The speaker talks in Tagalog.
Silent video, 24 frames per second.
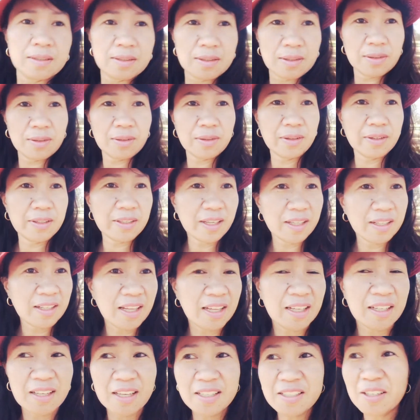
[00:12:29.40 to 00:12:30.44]
So,
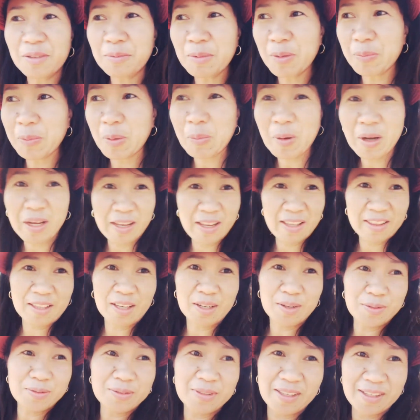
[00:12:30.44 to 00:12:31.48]
yan lang guys ang
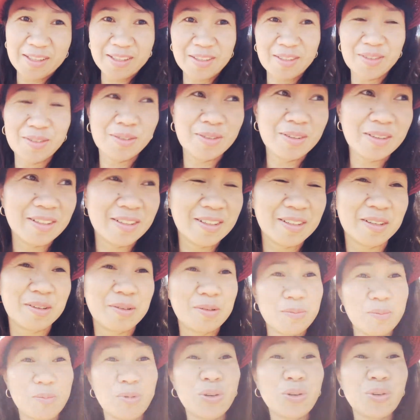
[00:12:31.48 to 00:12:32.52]
mapapakita ko sa inyo.
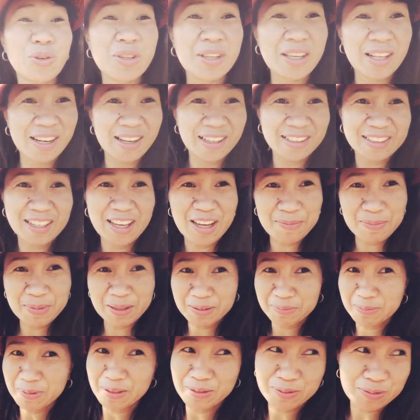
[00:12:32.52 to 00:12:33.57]
Boronia lang
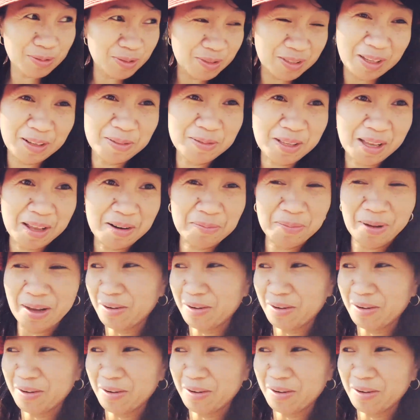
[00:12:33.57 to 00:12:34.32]
dapat pero kung saan-saan